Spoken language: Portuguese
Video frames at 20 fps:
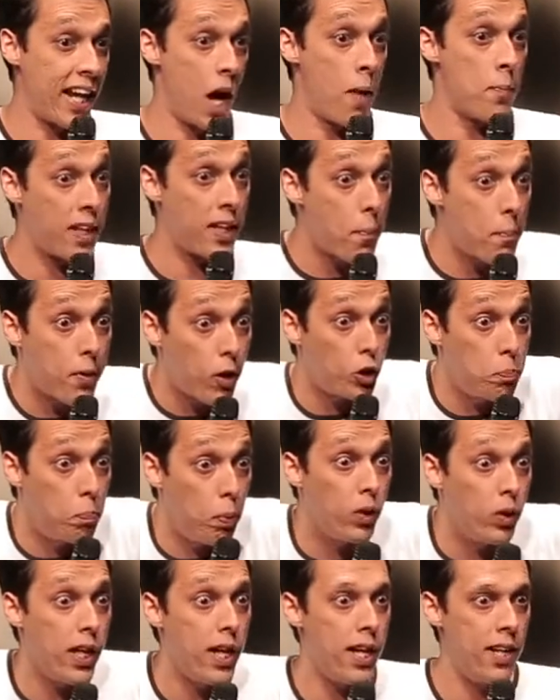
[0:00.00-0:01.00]
quer arma quer é por causa de
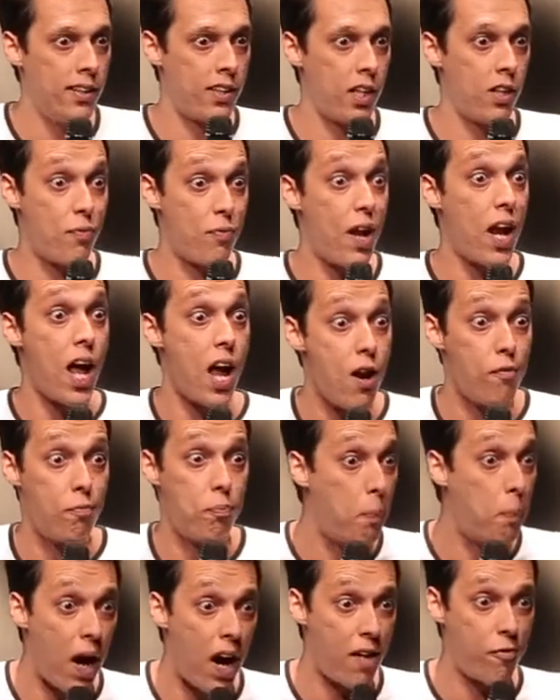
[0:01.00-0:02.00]
poder, entendeu? Fala, ah, eu,
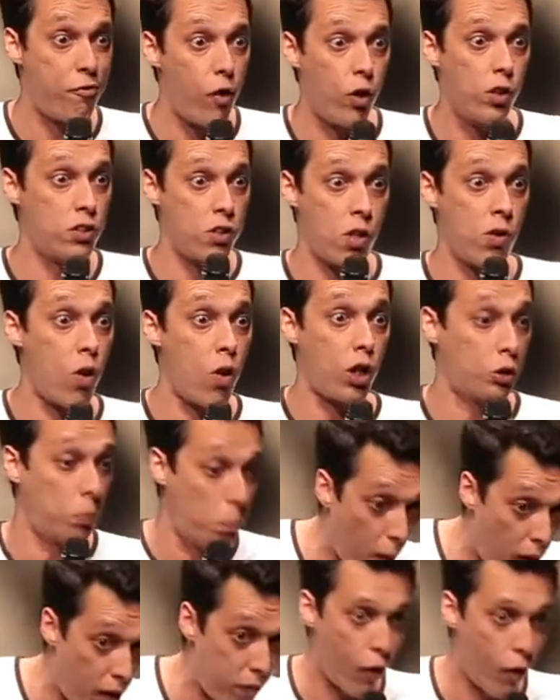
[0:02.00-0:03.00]
porra, foda-se, eu não gosto,
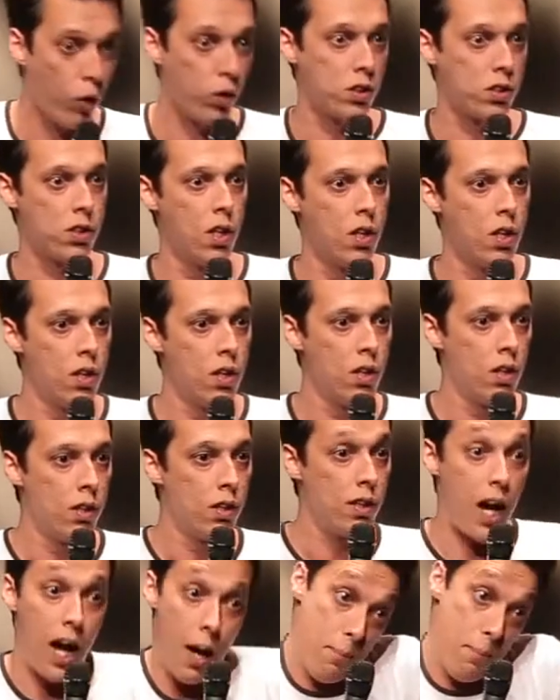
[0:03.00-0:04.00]
porra, foda-se.
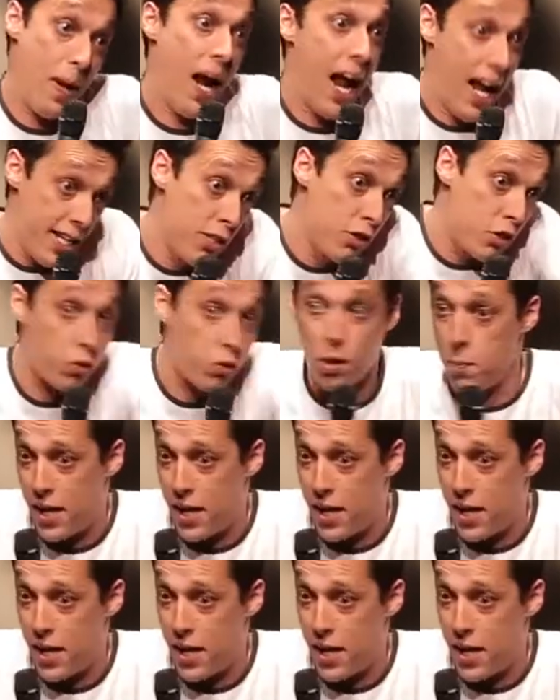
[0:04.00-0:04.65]
Ah, pá, isso eu